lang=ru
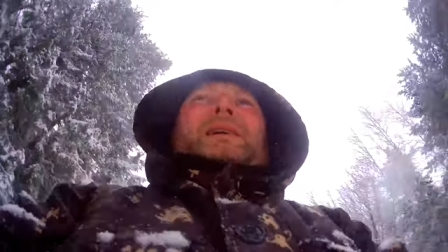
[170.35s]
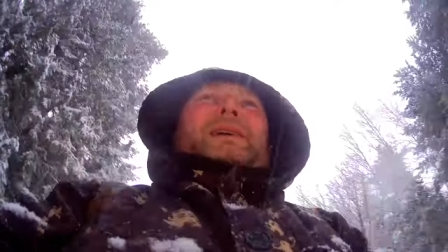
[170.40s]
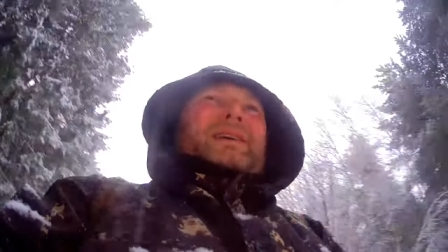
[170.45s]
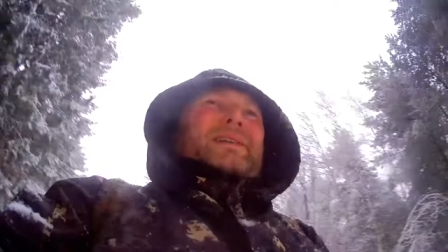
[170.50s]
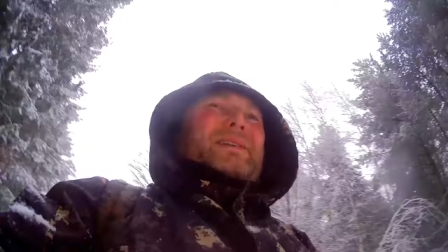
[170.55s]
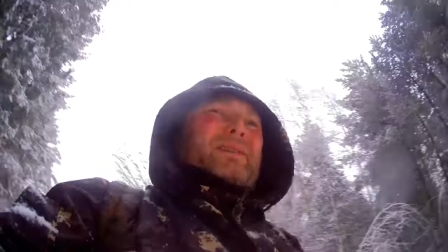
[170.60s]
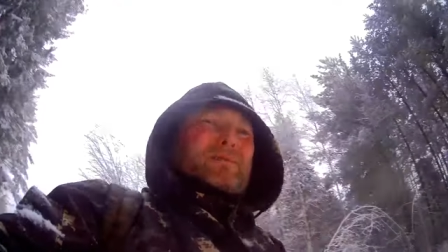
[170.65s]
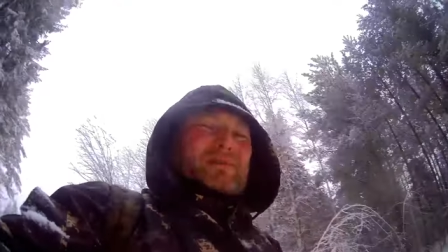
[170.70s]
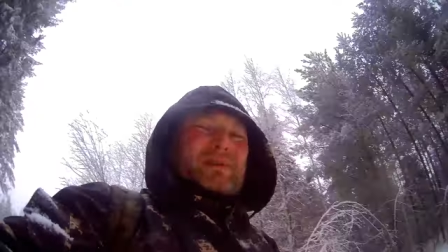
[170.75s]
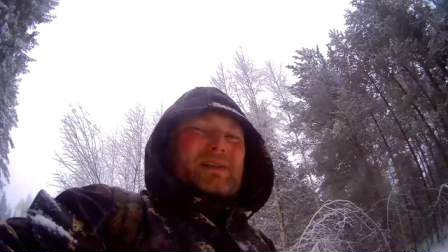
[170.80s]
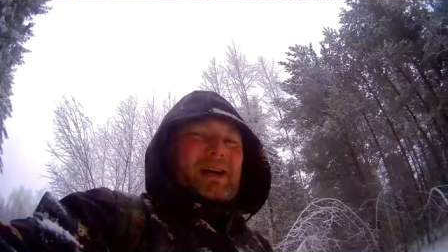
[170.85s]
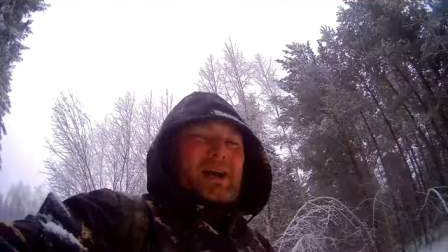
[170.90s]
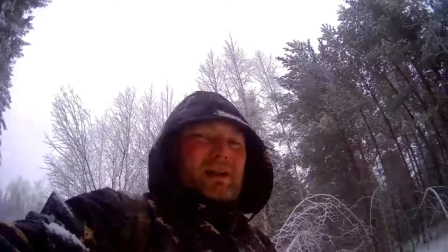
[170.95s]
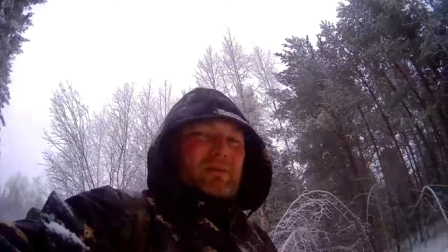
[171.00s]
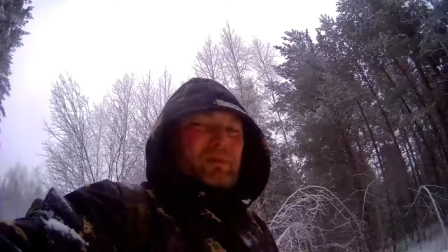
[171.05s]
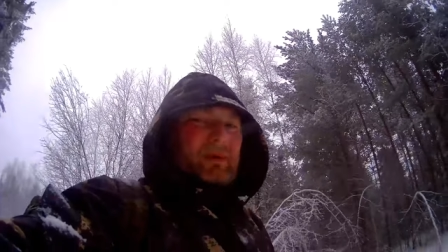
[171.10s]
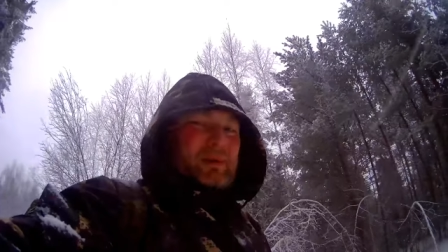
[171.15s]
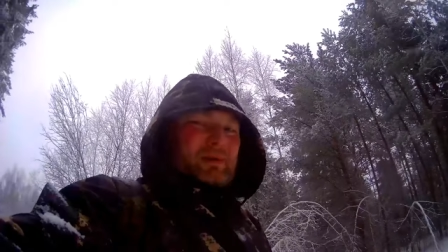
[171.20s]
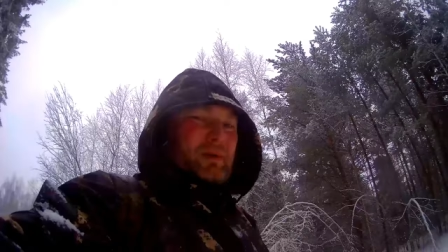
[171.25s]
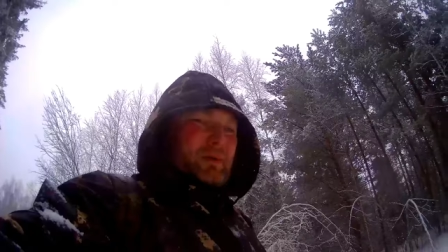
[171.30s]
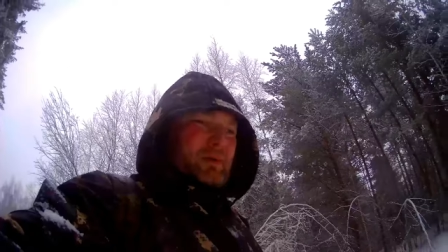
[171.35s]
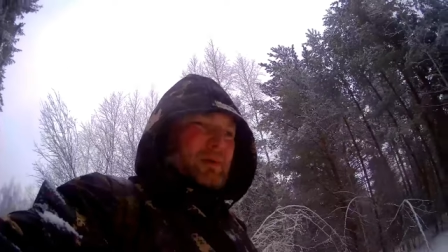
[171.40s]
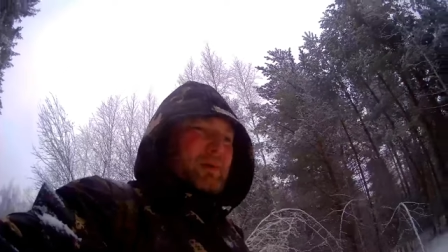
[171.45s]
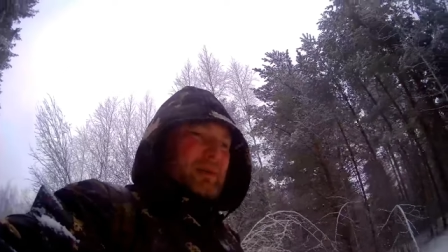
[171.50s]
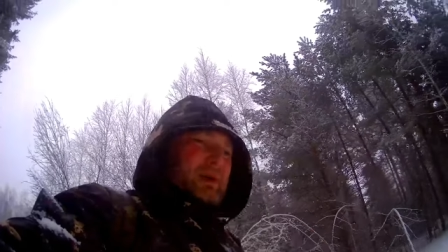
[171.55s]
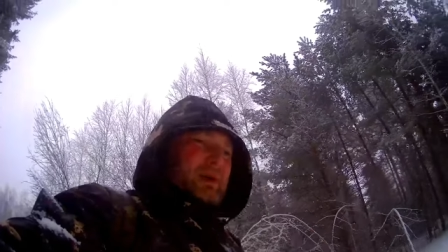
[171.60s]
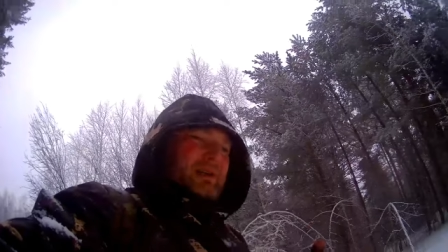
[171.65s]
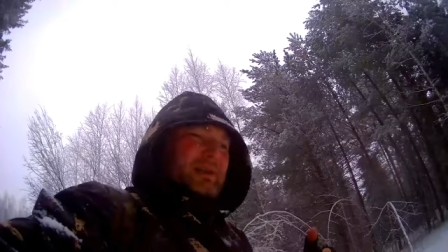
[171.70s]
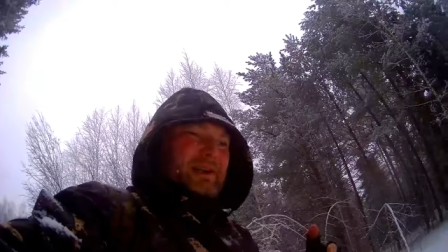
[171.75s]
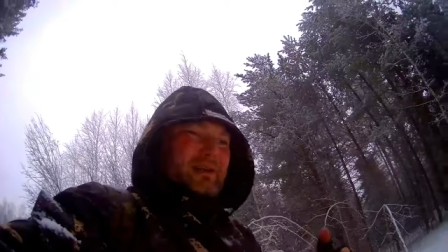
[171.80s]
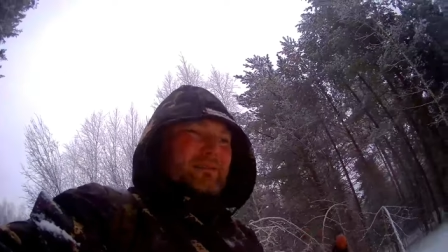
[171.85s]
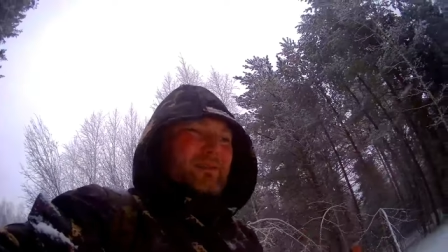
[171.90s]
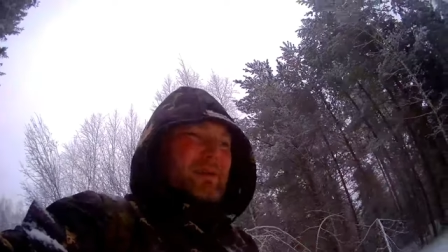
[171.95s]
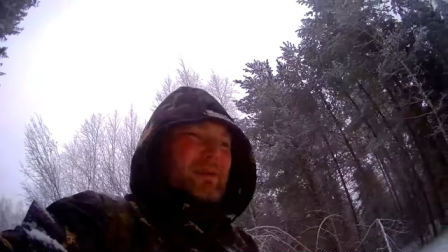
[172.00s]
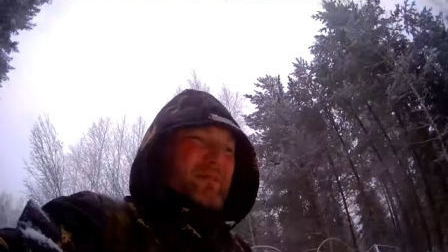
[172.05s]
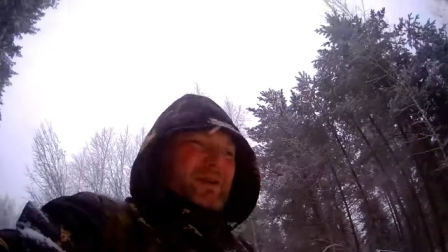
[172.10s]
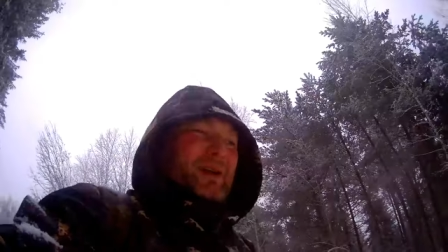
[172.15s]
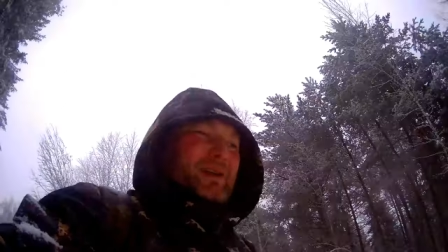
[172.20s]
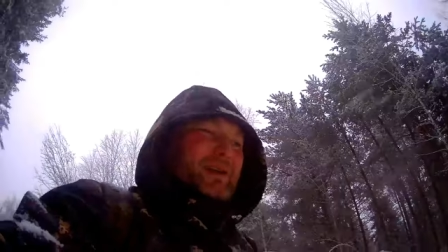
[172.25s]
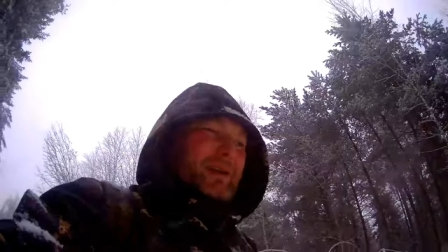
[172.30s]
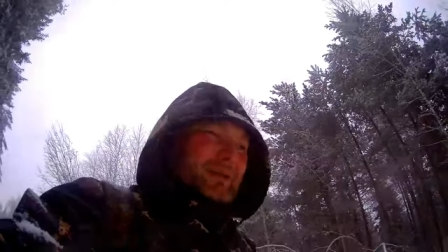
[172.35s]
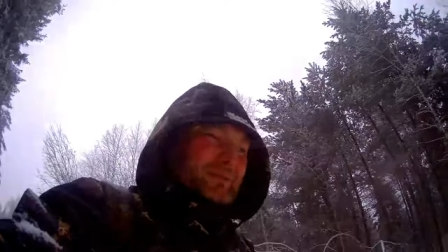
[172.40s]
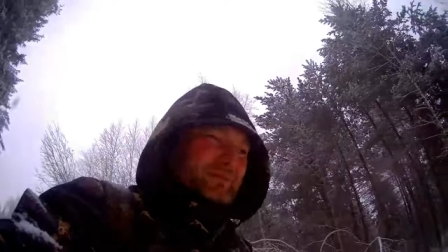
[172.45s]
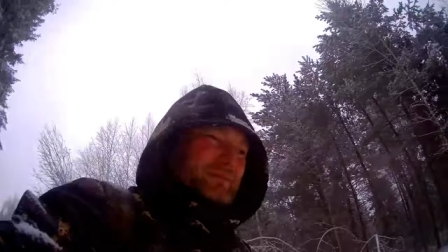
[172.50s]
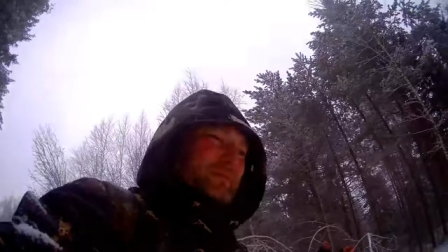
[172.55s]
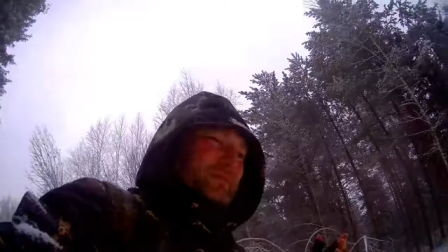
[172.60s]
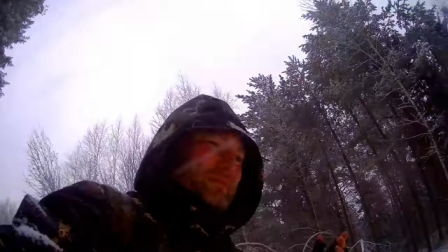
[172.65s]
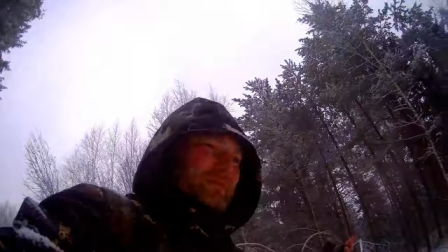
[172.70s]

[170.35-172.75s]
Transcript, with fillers: и не взял бы. Но, тем не менее,